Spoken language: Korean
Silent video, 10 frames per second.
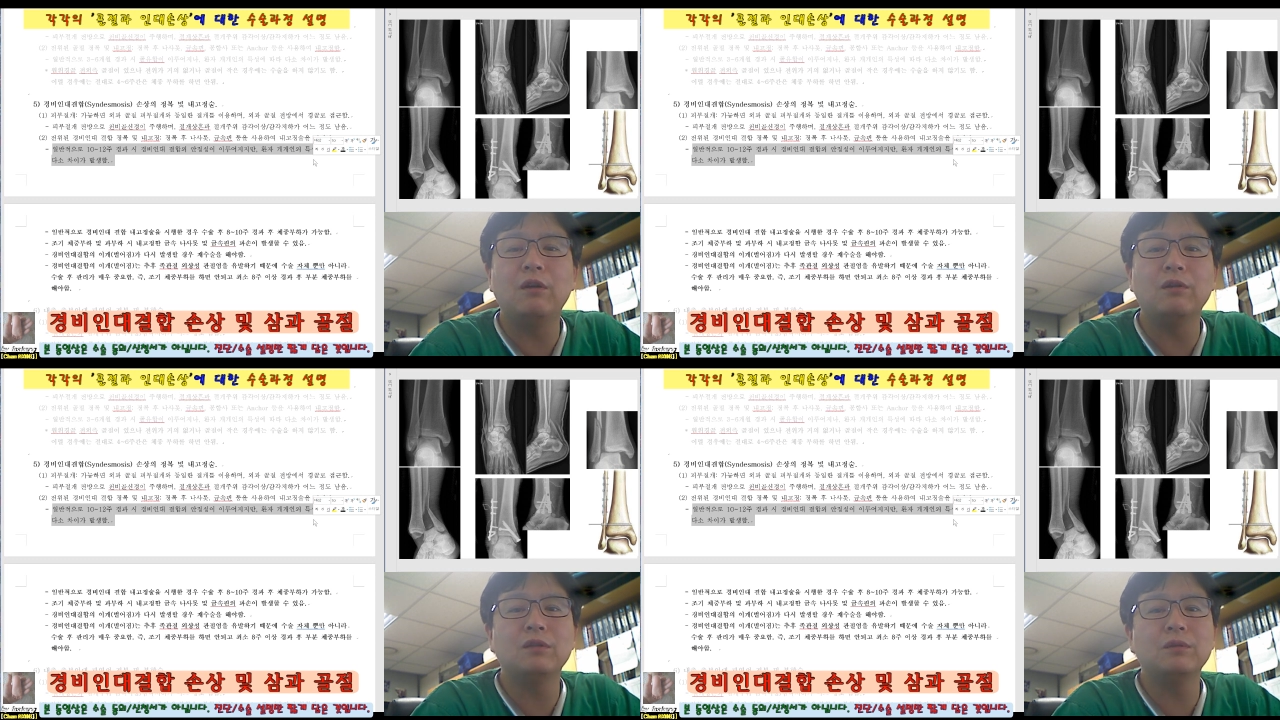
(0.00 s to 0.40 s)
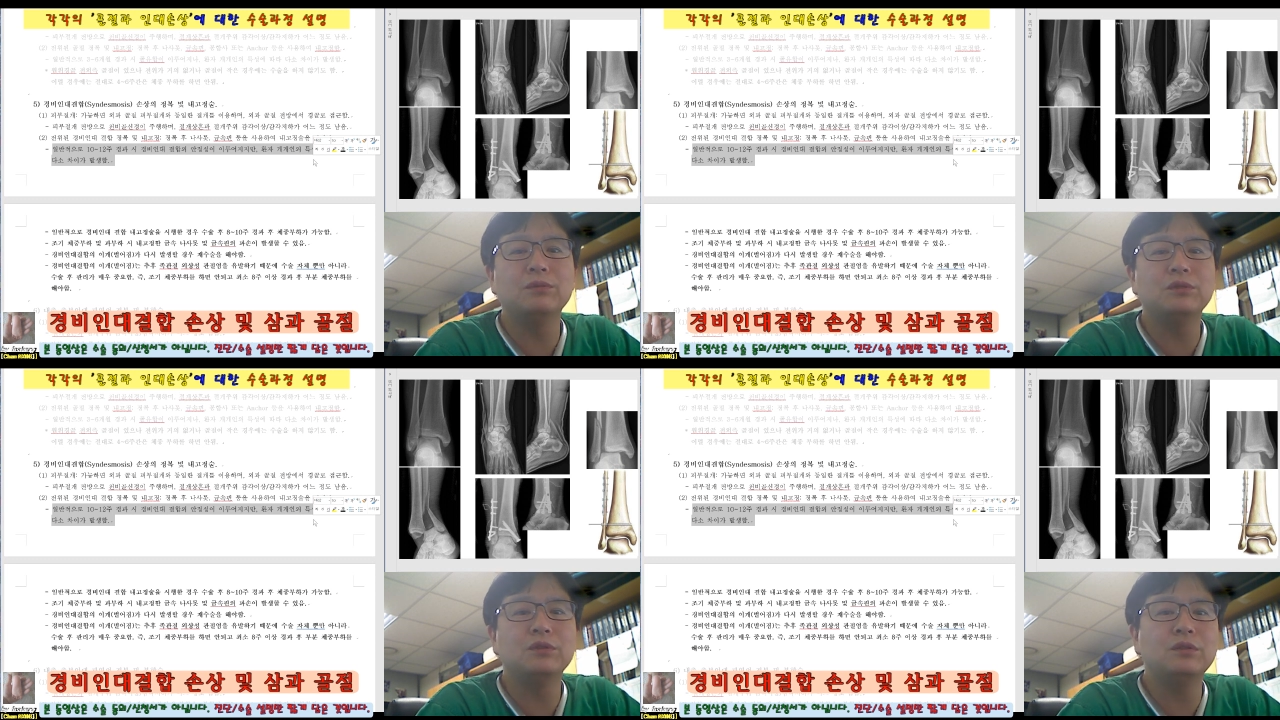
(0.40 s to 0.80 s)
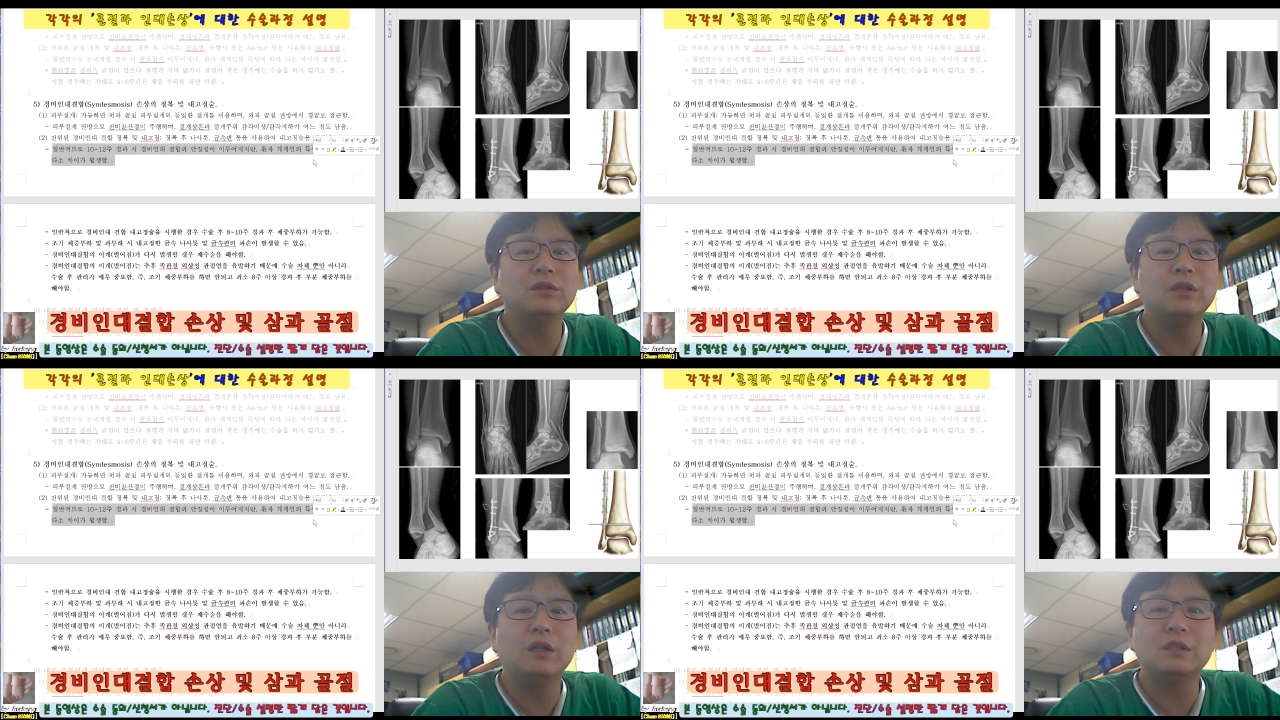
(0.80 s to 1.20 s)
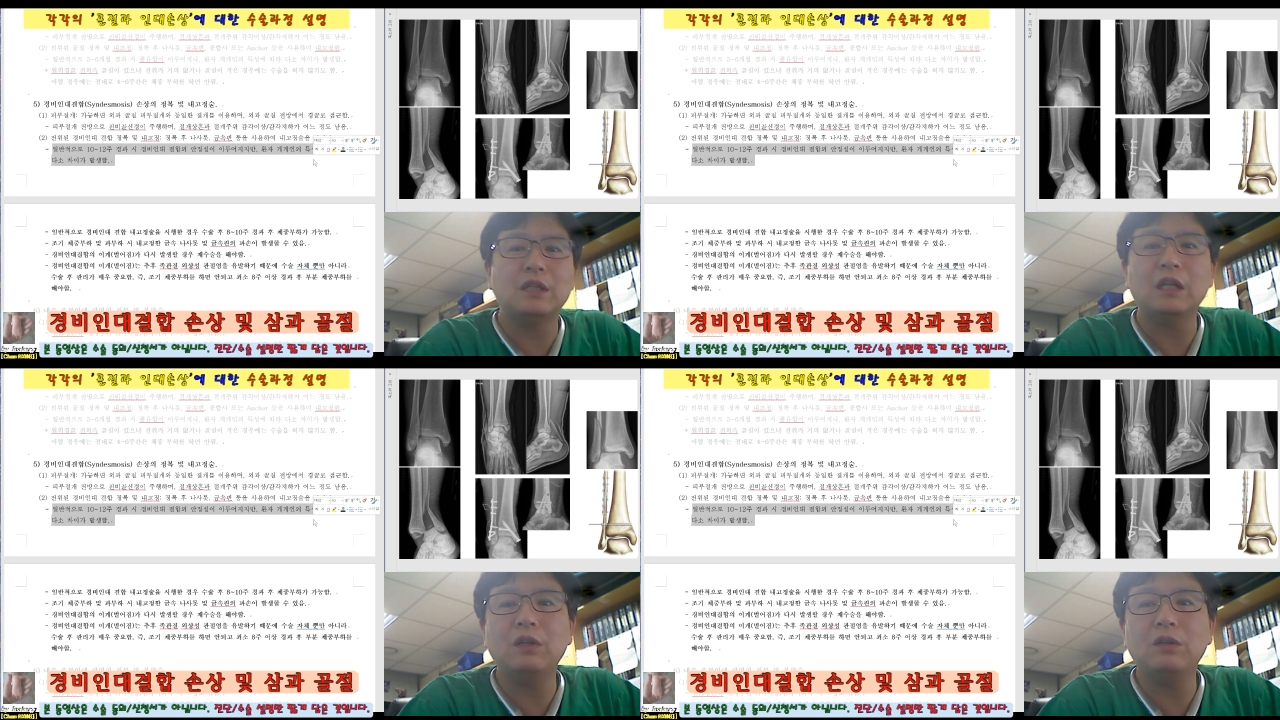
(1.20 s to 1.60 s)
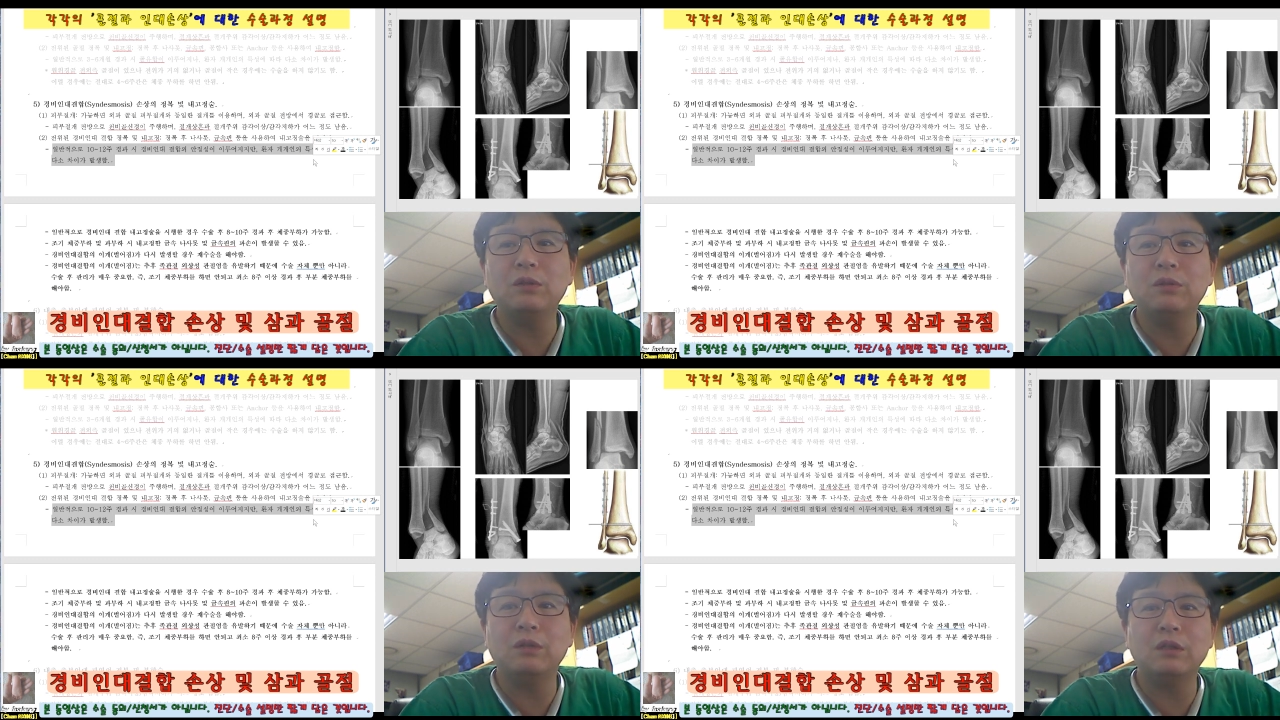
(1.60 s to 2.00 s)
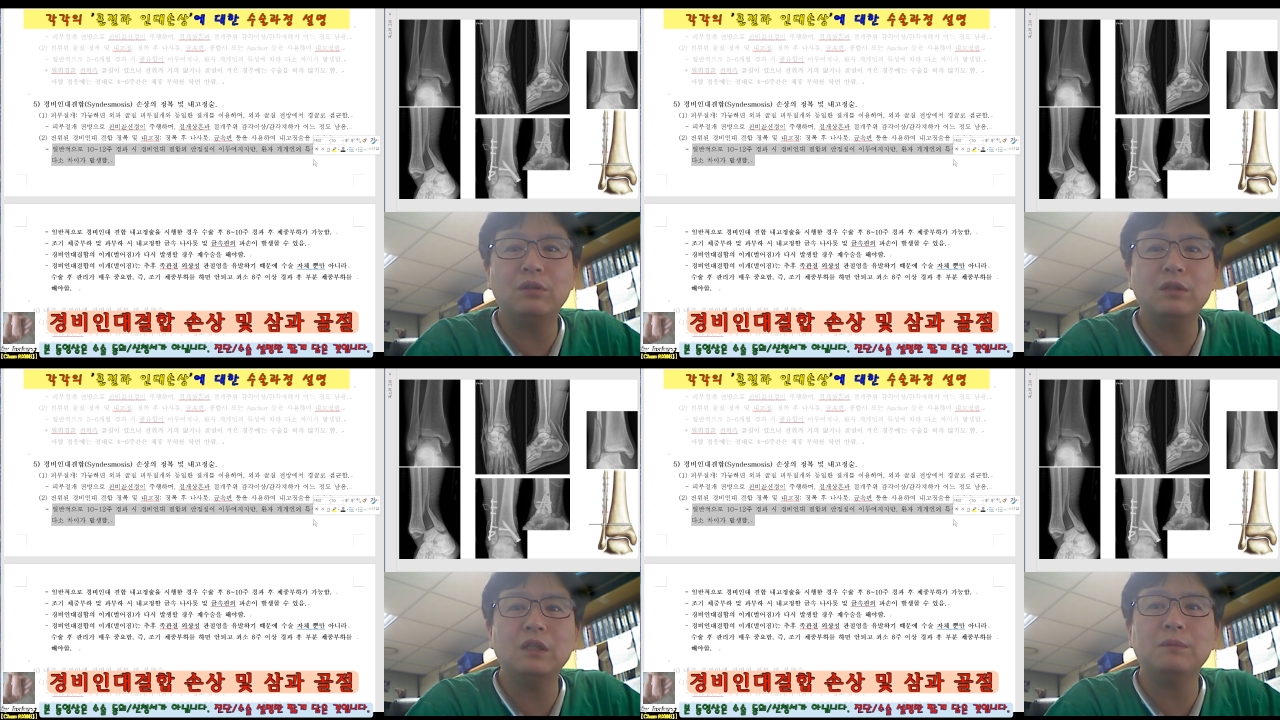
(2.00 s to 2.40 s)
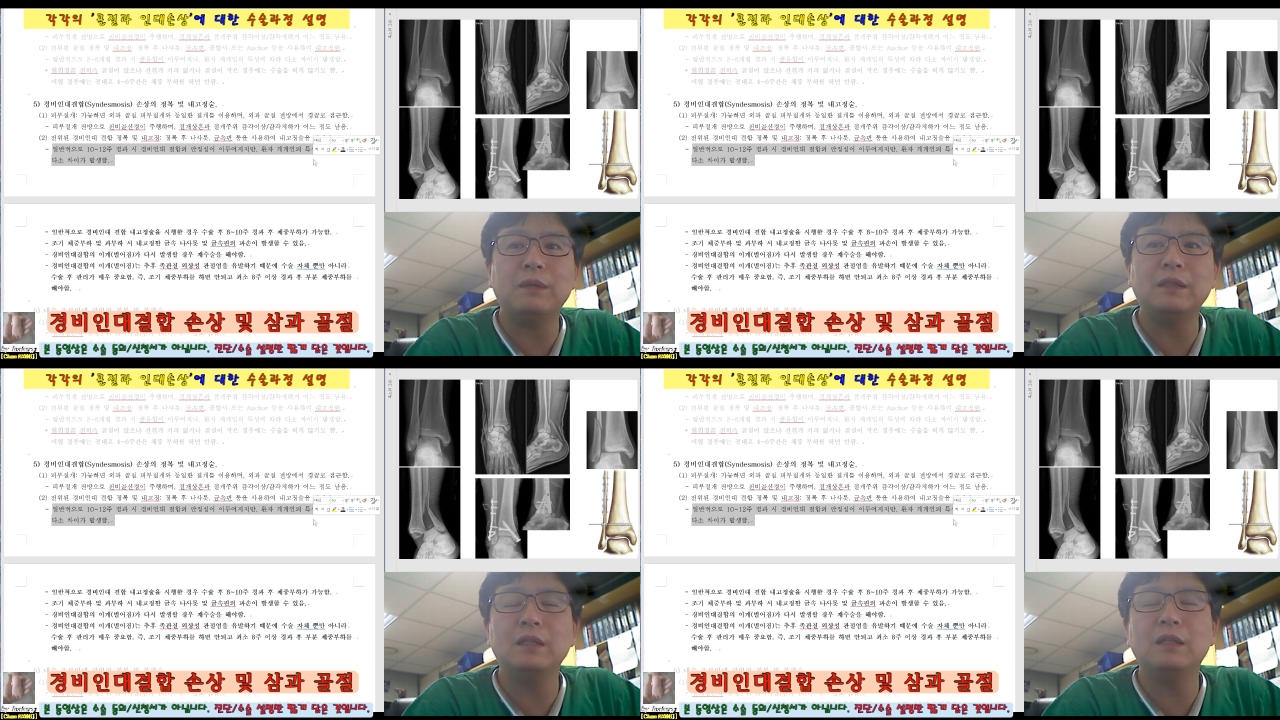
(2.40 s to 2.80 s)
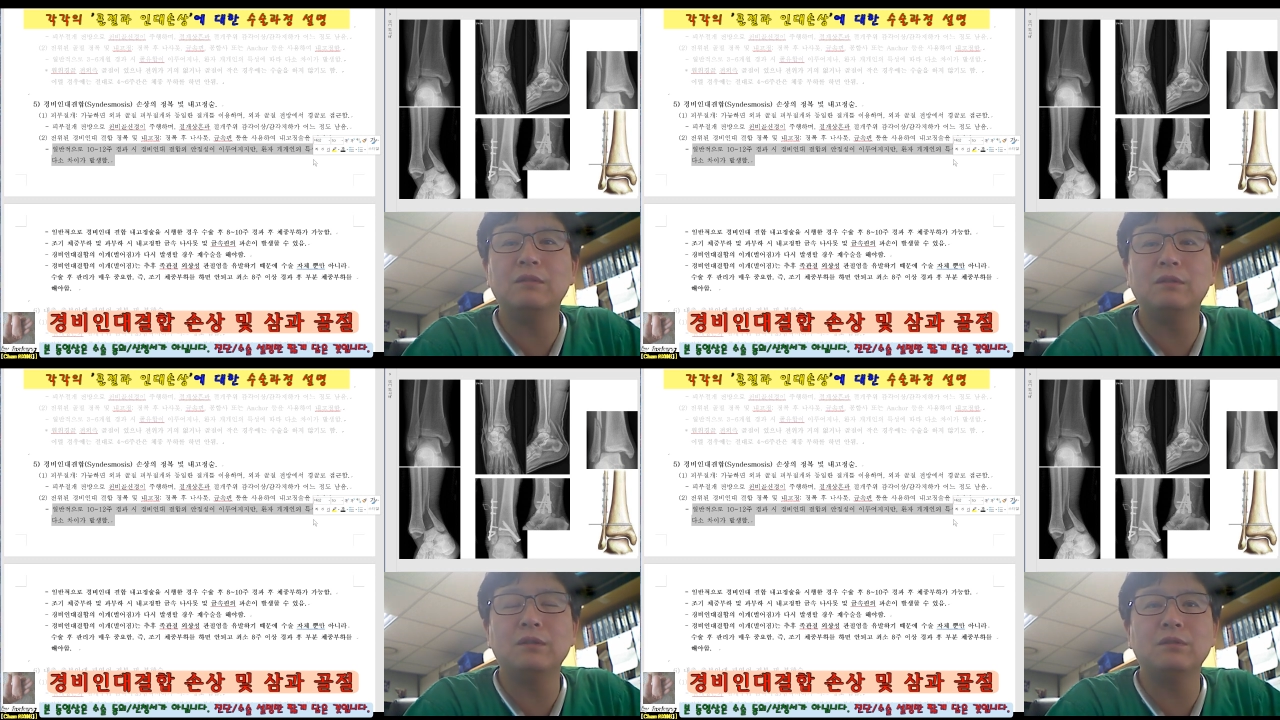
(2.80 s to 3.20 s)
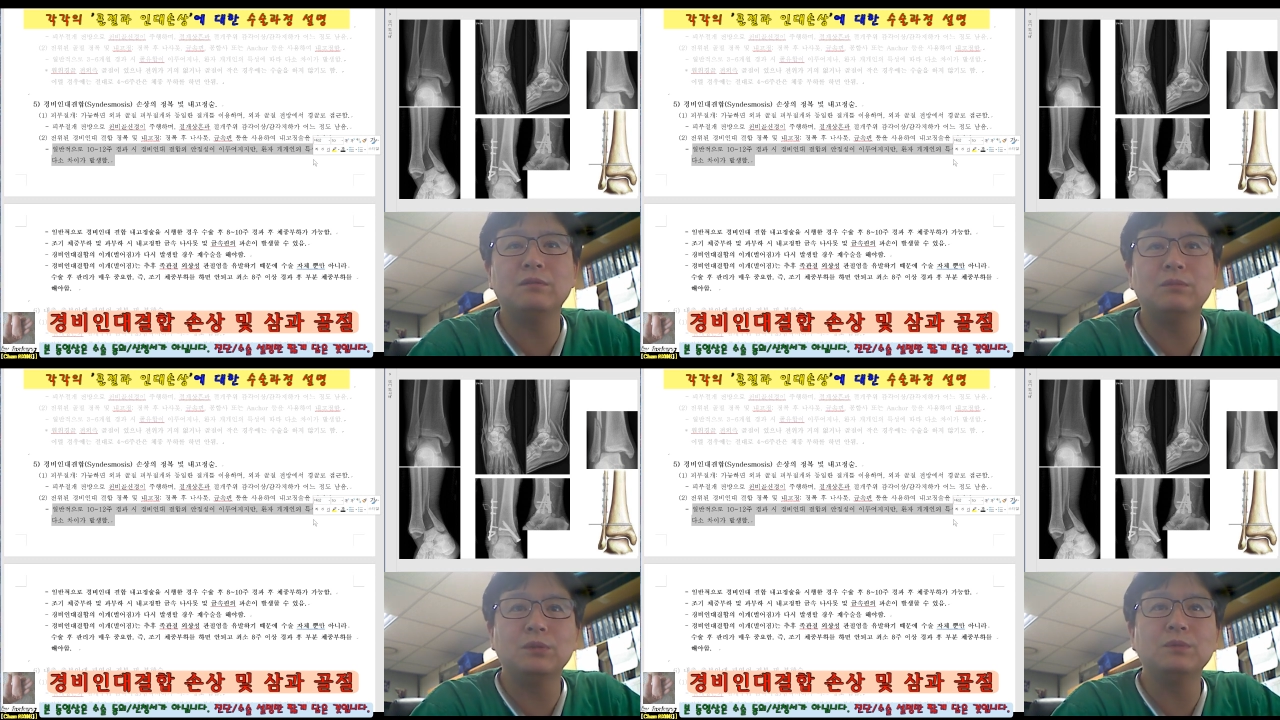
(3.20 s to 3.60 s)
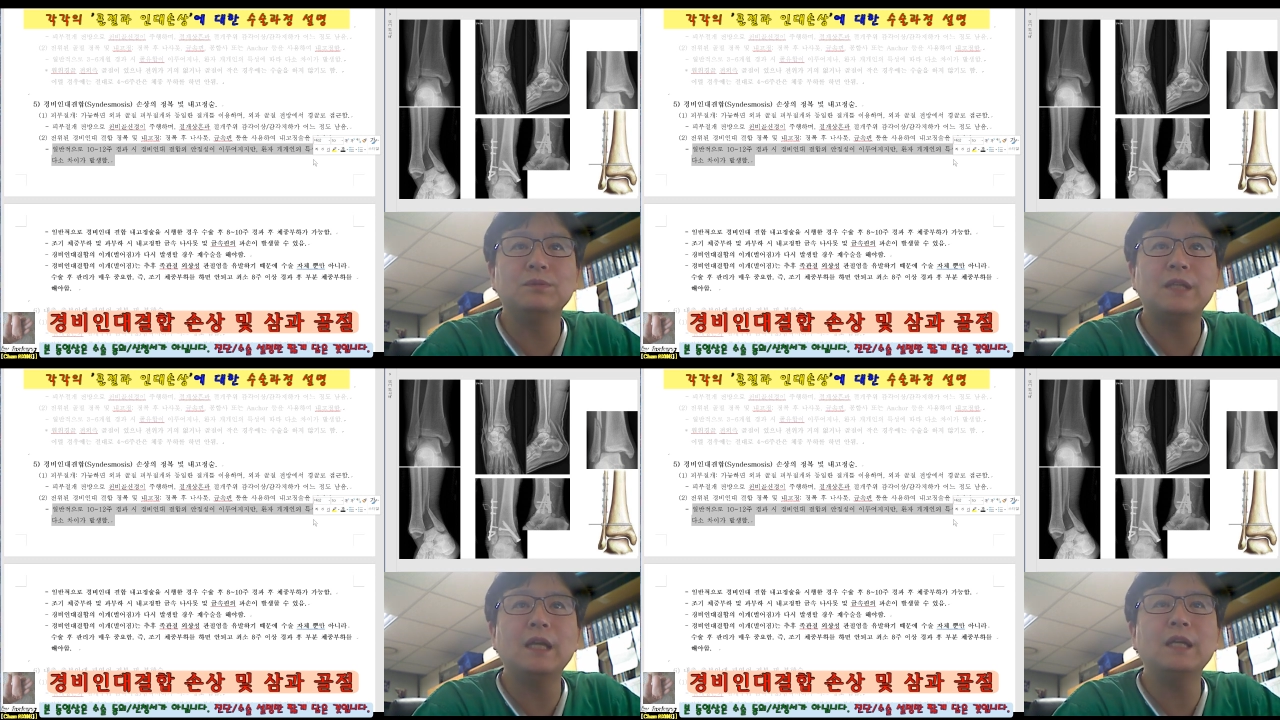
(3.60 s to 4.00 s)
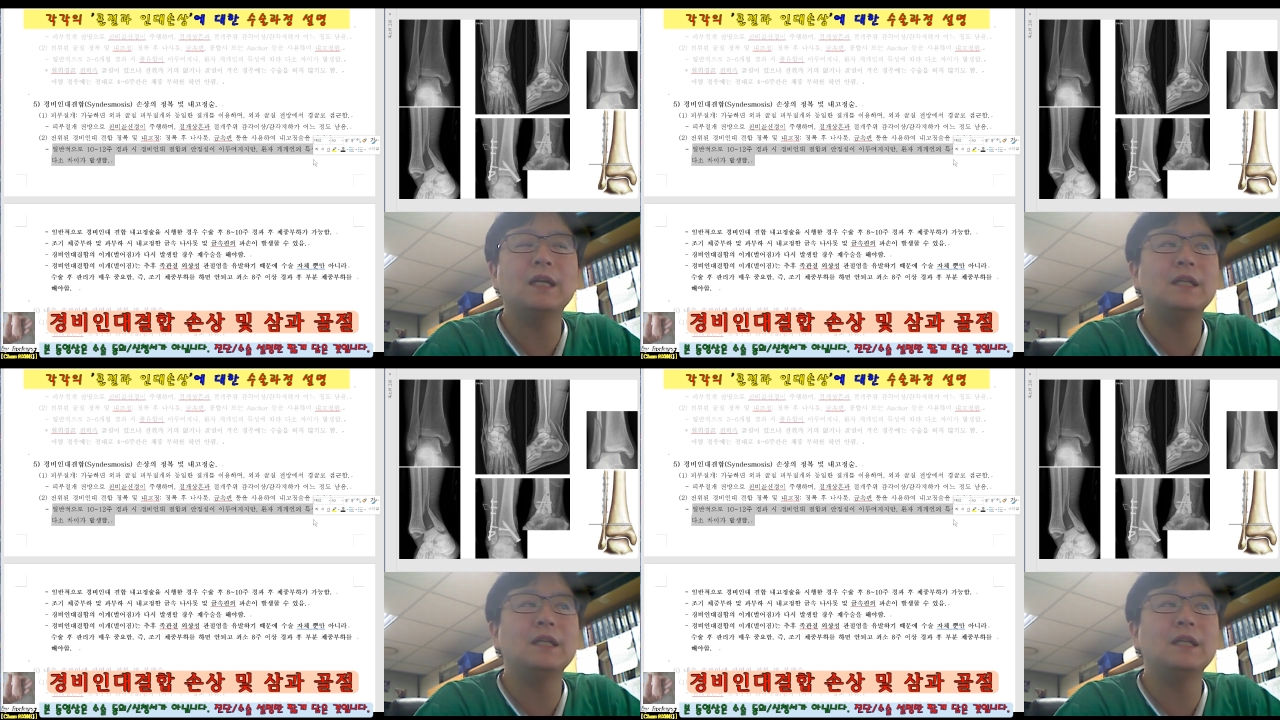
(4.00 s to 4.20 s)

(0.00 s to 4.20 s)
어떤 분들은 4개월 동안 뛰다니면안 된다고 하고 뭐 좀 차이가